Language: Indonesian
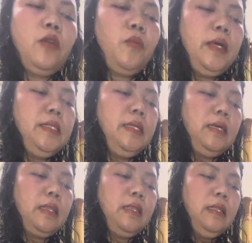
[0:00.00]
Roma
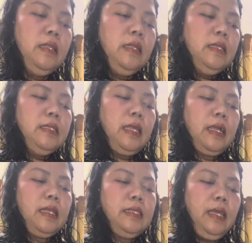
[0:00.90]
Jiller
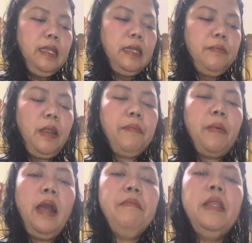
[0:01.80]
Sarah kasih harga
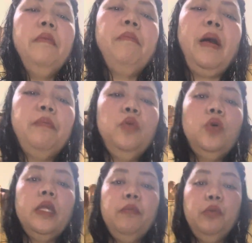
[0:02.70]
berapa ambil
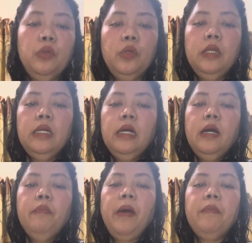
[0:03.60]
40 ribu
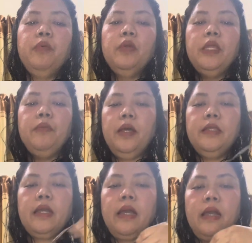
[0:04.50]
40 ribu
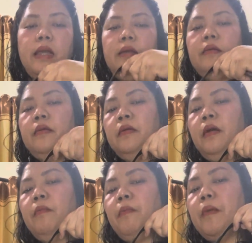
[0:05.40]
aja kakak
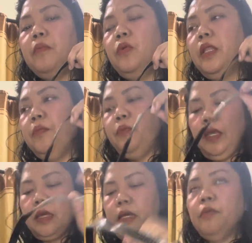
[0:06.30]
40 ribu
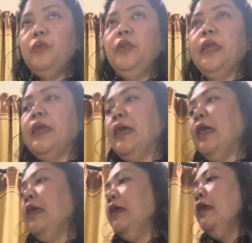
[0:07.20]
ya kakak bunda ya